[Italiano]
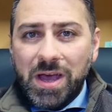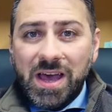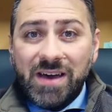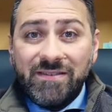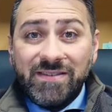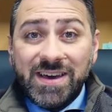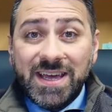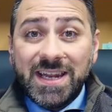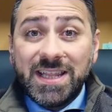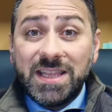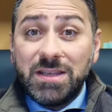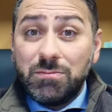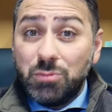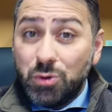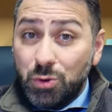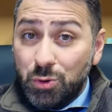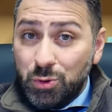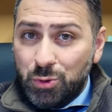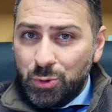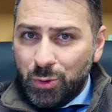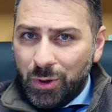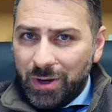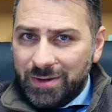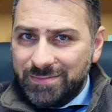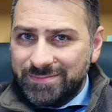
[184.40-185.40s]
avere di
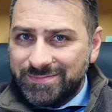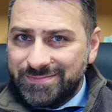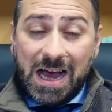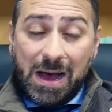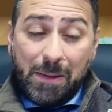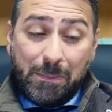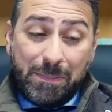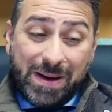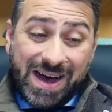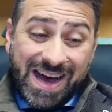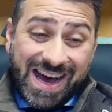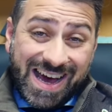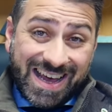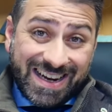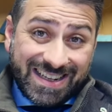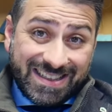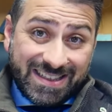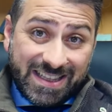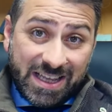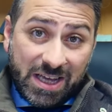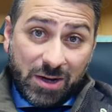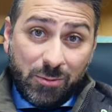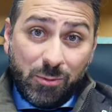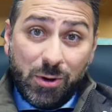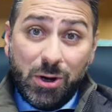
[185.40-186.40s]
mutuo? A
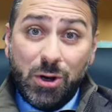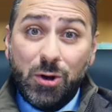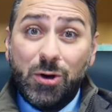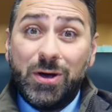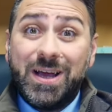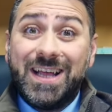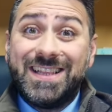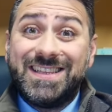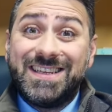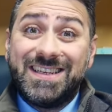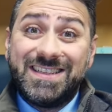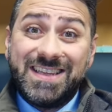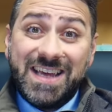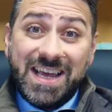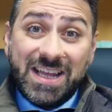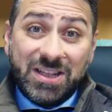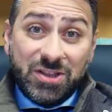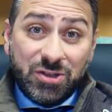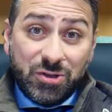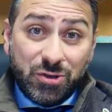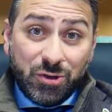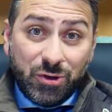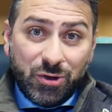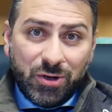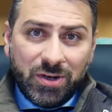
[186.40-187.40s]
parte quello che ti ha
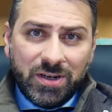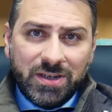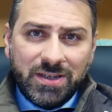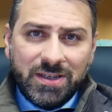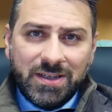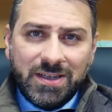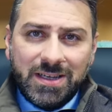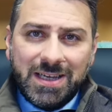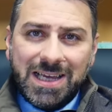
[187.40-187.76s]
detto